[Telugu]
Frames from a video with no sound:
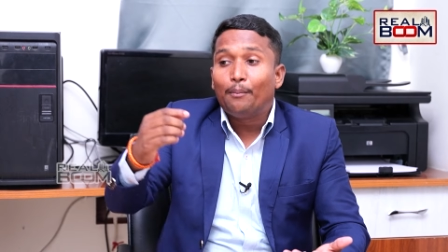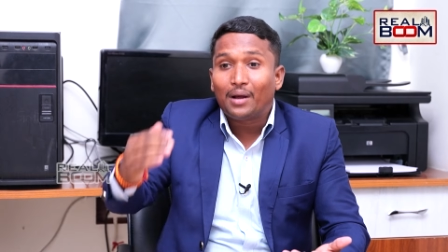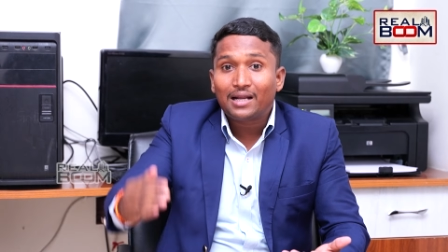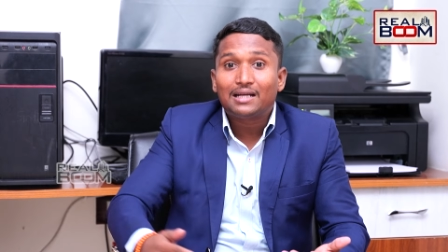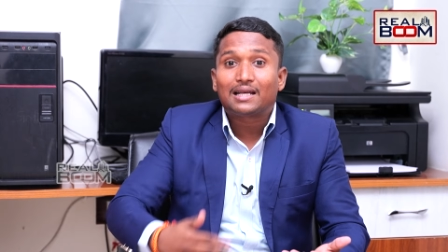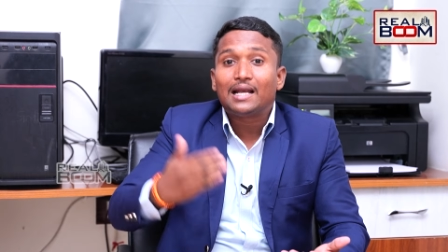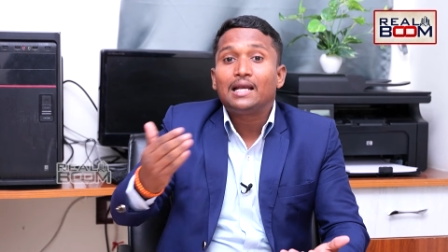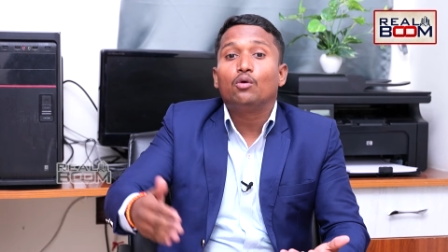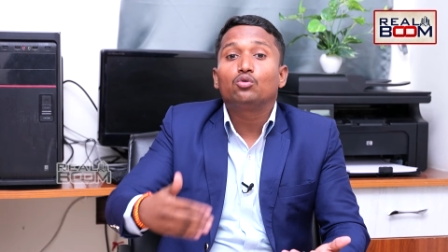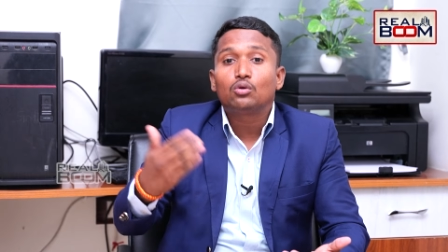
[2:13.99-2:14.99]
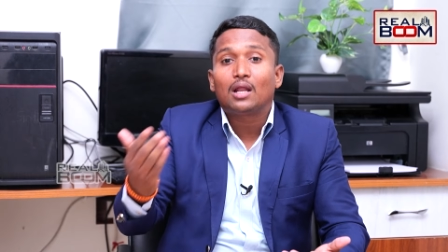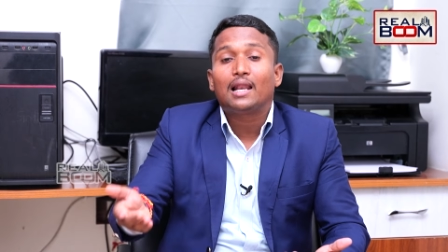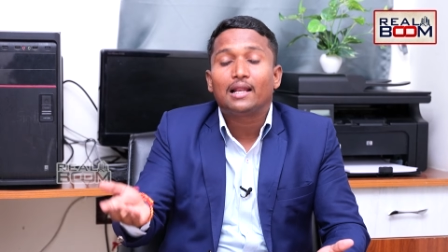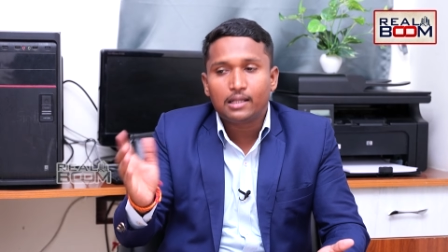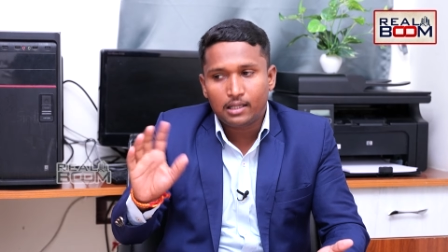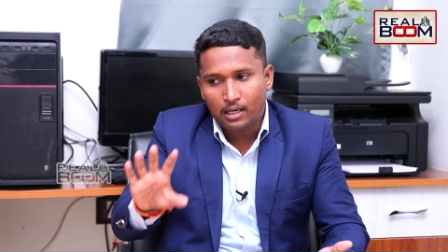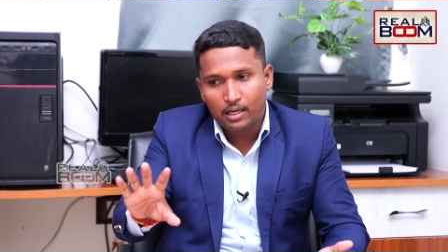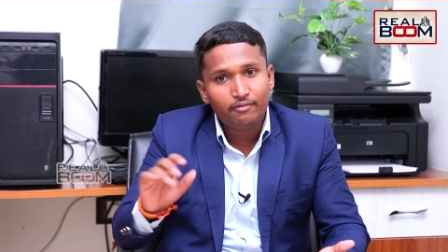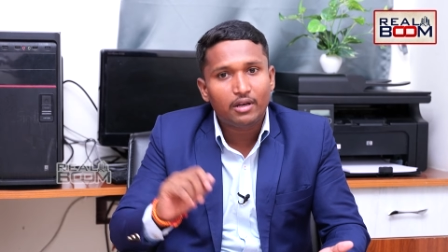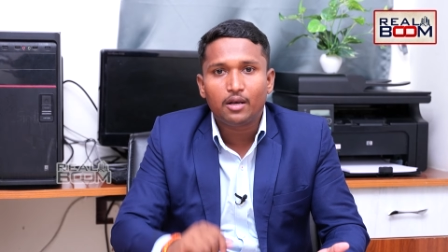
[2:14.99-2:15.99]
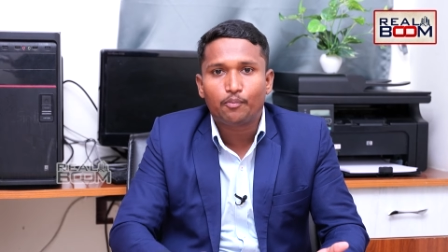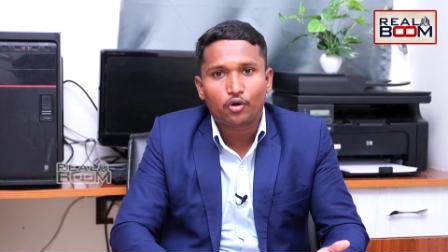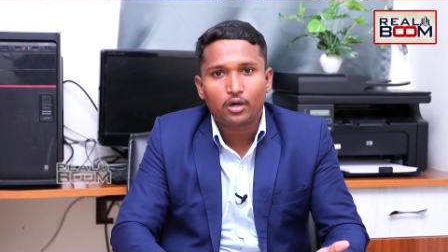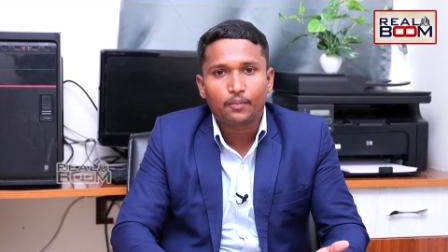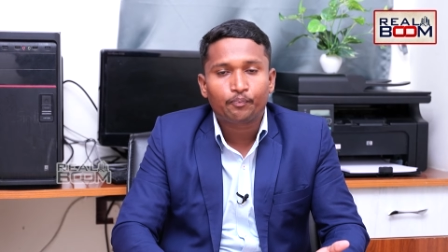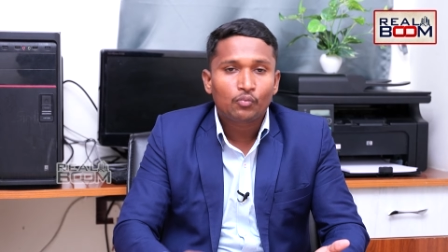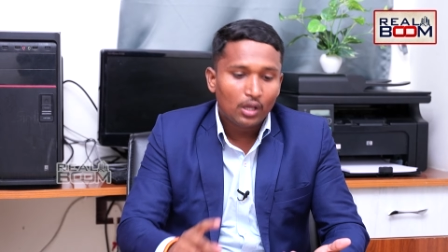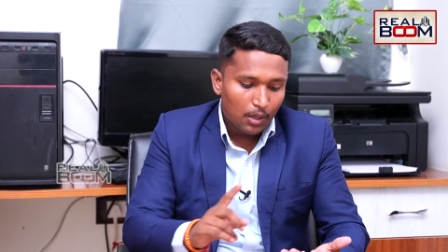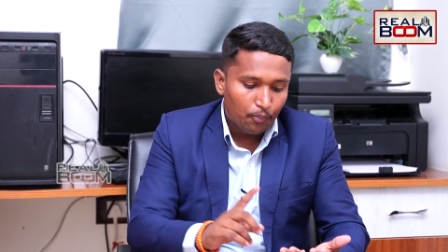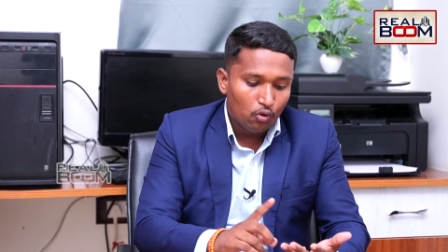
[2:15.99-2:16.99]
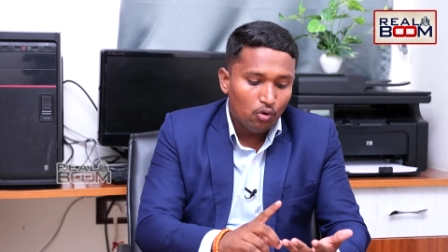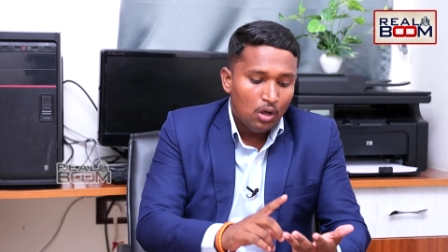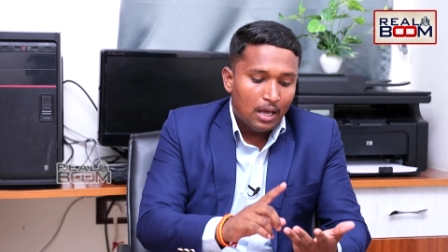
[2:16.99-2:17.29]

మనకి ట్రైన్ అవుతున్నారా లేదా అన్నది వెరీ ఇంపార్టెంట్ ఇప్పుడు